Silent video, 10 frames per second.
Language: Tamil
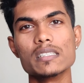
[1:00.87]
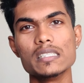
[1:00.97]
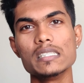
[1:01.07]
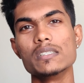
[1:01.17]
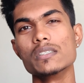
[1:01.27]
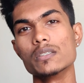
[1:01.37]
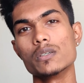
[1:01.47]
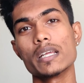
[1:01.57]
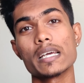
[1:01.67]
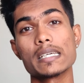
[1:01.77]
வந்து
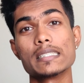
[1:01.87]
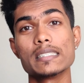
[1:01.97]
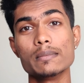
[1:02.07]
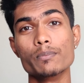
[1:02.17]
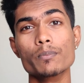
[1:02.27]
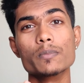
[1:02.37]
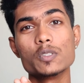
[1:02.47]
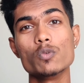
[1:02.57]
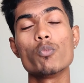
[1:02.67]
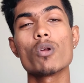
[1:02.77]
உங்களோட
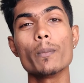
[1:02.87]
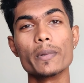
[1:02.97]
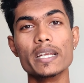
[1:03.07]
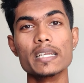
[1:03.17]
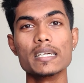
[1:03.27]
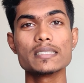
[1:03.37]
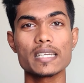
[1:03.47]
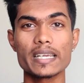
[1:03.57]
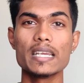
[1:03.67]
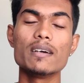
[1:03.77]
சூப்பர் ஆஃப் ப்ரீடிங்கில்
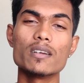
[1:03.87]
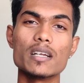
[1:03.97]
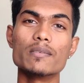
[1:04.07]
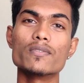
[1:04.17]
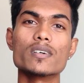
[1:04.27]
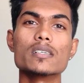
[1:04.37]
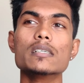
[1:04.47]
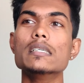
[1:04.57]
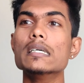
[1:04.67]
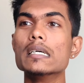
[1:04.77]
செகண்ட் லெவலில் இப்போ
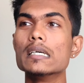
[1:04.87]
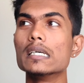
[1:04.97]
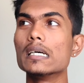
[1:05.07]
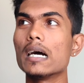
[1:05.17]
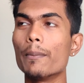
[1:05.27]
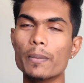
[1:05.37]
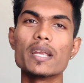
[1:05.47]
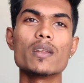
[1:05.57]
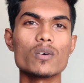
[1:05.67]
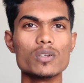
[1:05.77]

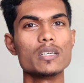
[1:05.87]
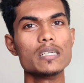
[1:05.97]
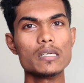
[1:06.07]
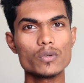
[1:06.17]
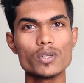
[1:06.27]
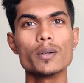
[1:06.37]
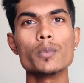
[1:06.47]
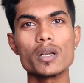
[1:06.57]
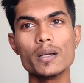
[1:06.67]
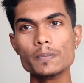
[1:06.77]
அப்டேட் நான் உங்களுக்கு கொடுக்க
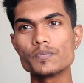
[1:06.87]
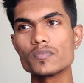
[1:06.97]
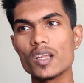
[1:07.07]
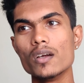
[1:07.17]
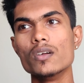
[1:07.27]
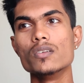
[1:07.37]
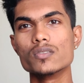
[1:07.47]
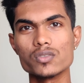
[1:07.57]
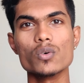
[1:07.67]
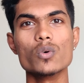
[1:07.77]
போகிறேன்
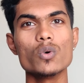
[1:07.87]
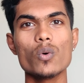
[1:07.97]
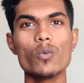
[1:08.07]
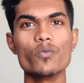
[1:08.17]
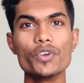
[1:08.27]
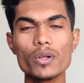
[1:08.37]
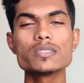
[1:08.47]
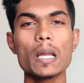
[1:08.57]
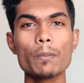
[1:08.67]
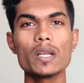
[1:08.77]
ஸோ வீடியோ
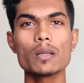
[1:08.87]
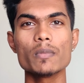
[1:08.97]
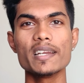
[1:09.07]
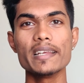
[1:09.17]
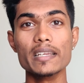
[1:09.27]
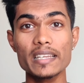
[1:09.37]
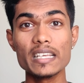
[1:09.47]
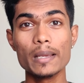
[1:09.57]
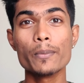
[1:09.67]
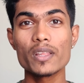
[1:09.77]
ஸ்டார்ட் பண்ணுறதுக்கு முன்னாடி
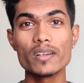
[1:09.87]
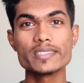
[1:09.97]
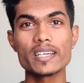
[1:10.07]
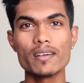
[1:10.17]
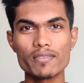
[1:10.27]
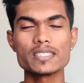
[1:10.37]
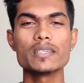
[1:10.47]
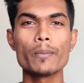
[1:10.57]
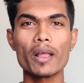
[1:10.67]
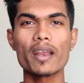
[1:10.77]
நீங்கள் இப்போ தான் சேனலில் ஃபஸ்ட்
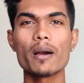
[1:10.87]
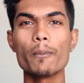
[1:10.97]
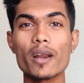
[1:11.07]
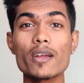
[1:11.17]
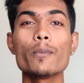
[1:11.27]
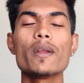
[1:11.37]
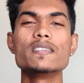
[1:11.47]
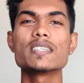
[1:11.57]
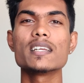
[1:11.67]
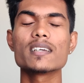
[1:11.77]
டைம் பார்த்தீங்கன்னா மறக்காம
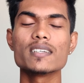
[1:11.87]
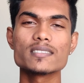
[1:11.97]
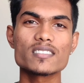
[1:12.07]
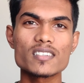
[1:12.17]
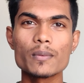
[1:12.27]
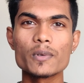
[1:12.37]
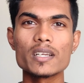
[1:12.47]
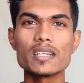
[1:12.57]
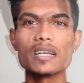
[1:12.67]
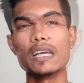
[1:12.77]
சேனலுக்கு சப்ஸ்கிரைப்
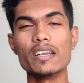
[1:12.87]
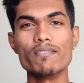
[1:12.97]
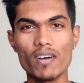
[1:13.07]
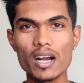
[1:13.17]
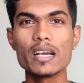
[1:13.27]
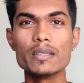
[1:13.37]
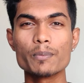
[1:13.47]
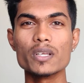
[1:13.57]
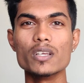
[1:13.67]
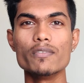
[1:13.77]
பண்ணுறீங்க அண்ட் வாங்க
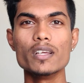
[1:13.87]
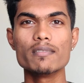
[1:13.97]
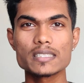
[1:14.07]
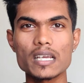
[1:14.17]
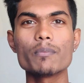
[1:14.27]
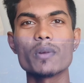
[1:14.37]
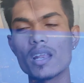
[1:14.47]
இப்போ இந்த வீடியோவை ஸ்டார்ட்